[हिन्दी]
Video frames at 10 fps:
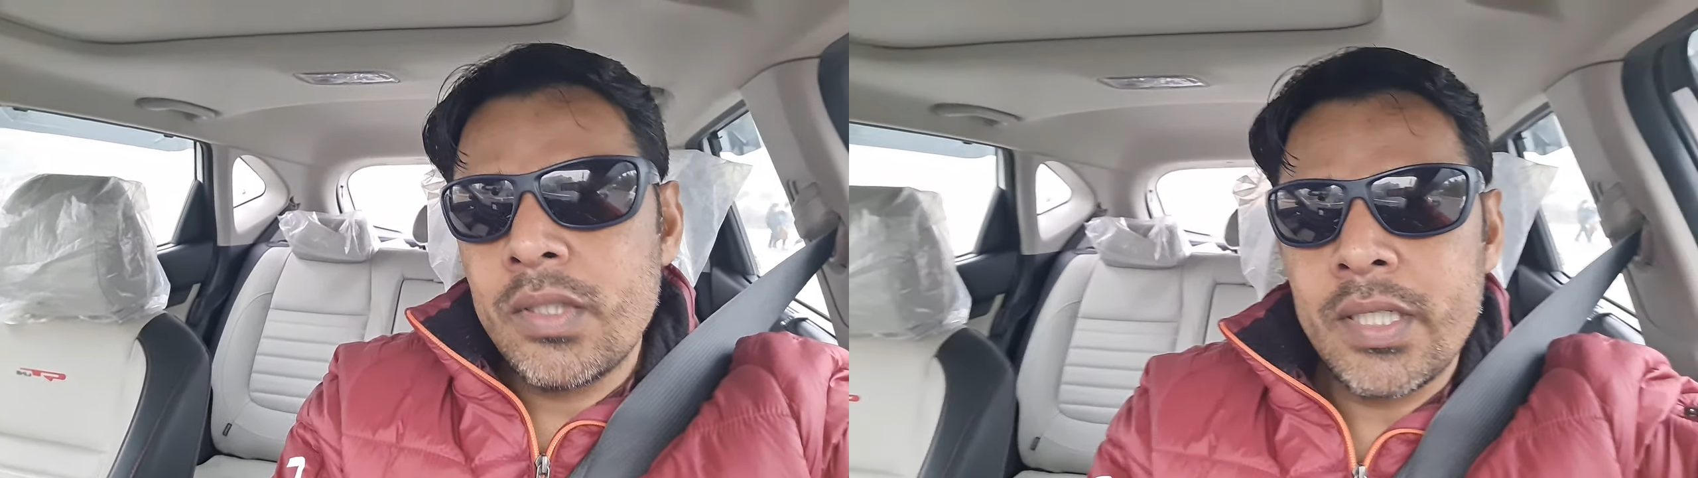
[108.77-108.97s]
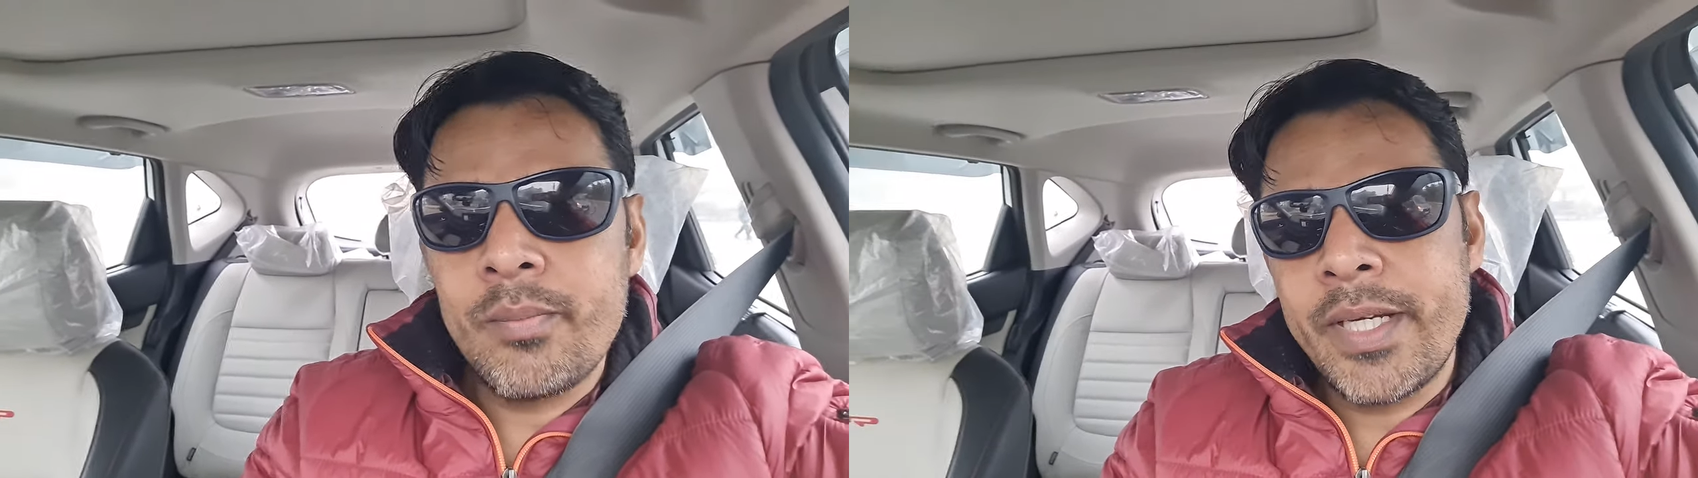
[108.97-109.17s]

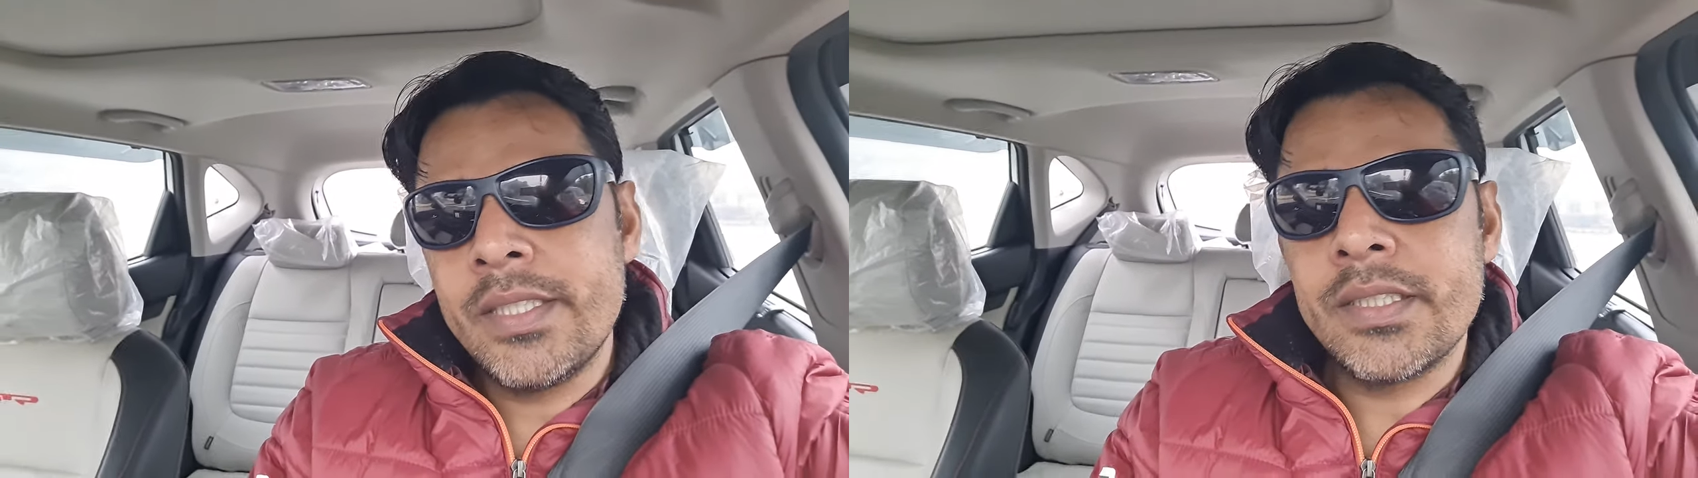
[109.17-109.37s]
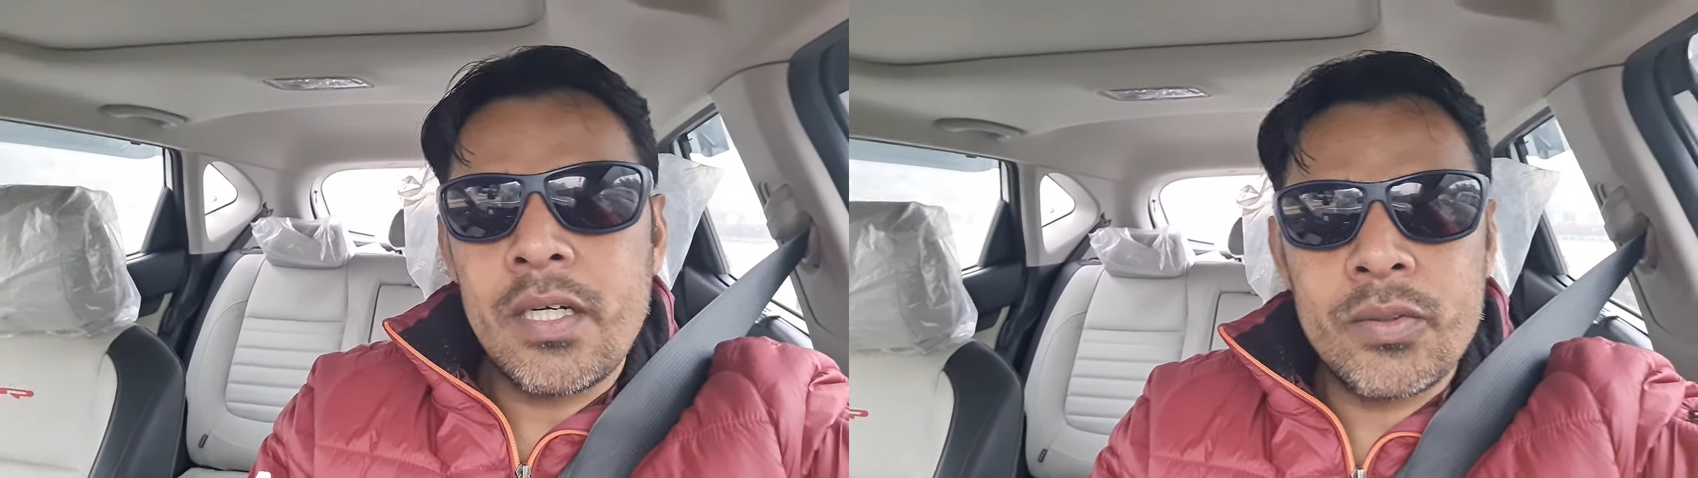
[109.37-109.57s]
लेकिन मैंने
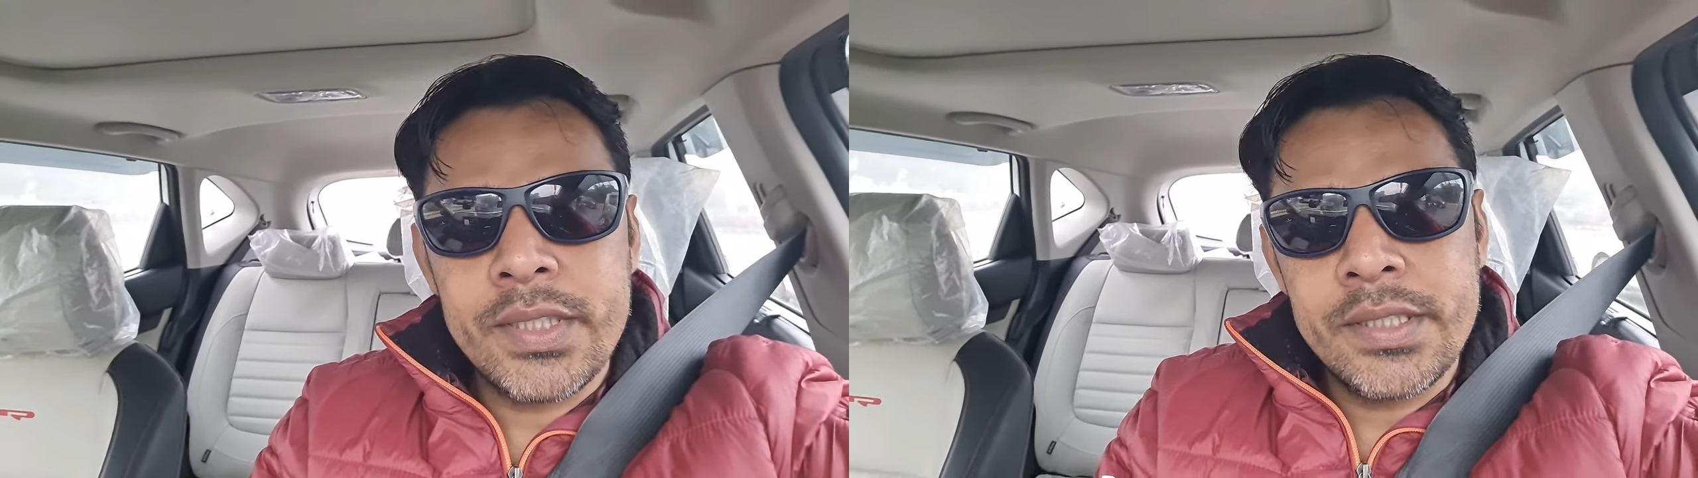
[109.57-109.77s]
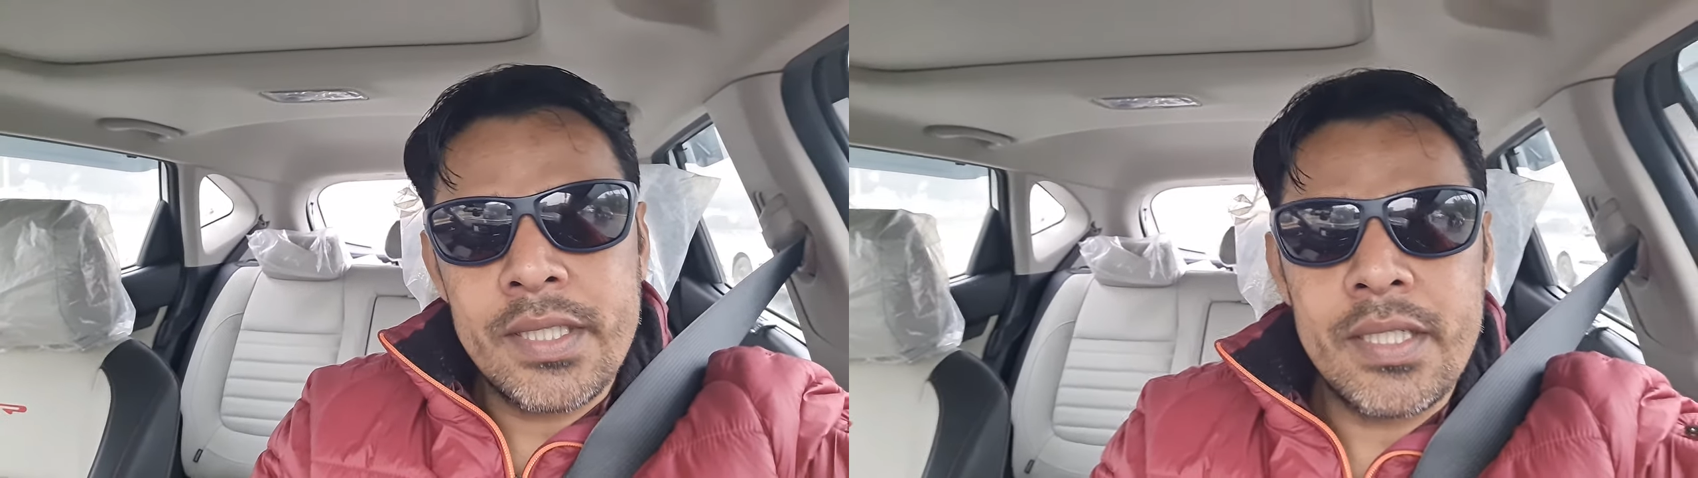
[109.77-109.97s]
चारों
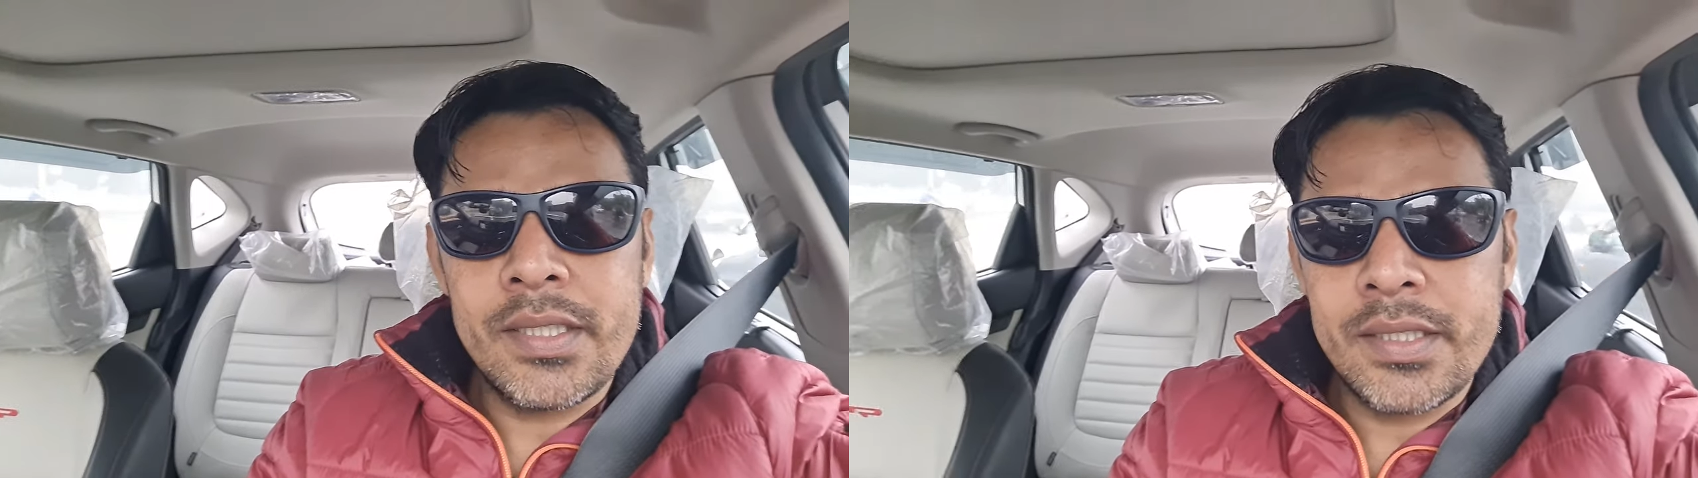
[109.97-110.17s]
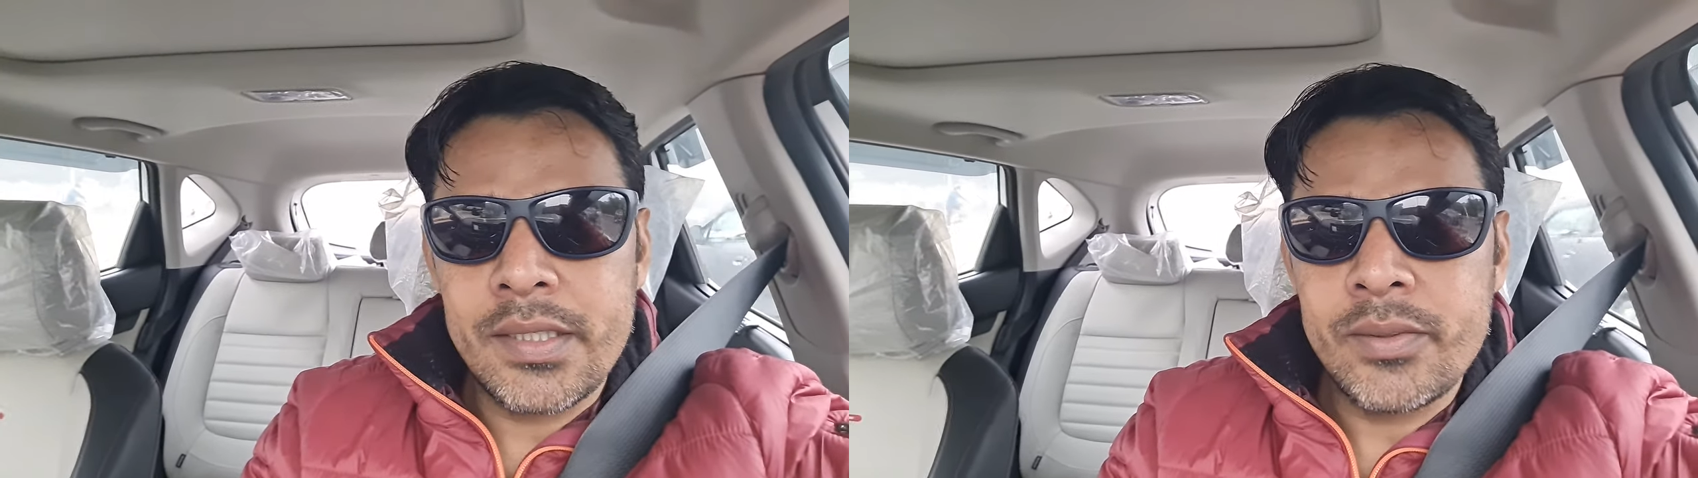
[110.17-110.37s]
चेंज करा
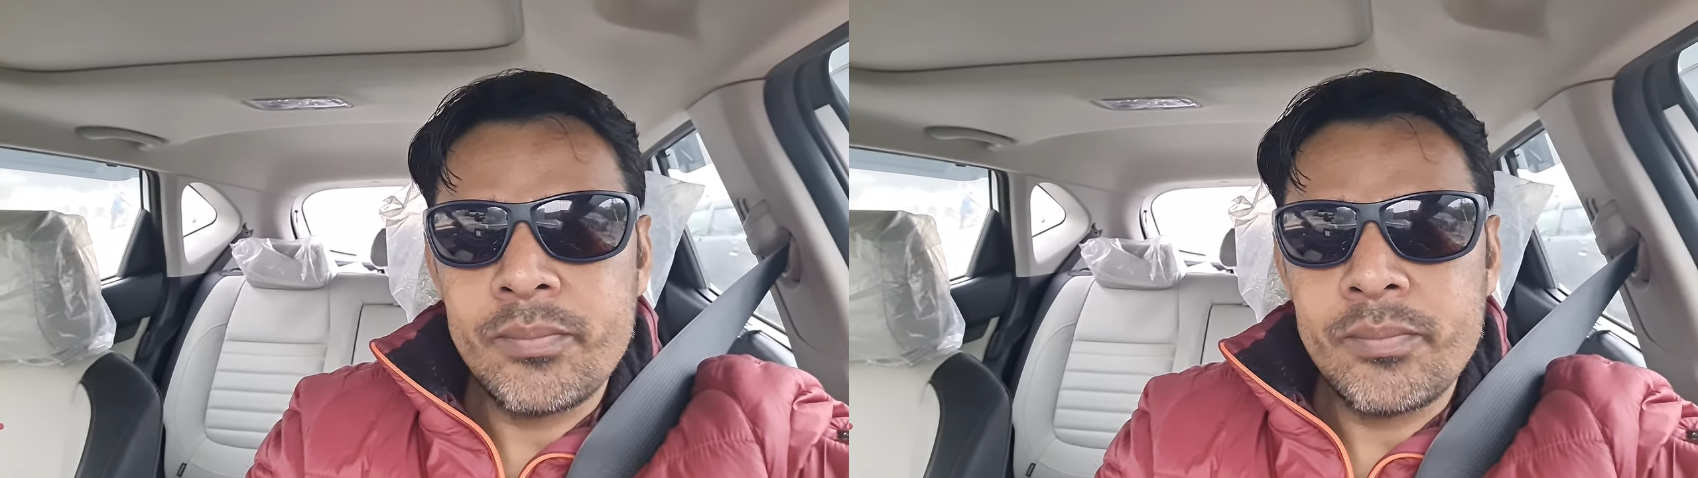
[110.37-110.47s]
दिए थे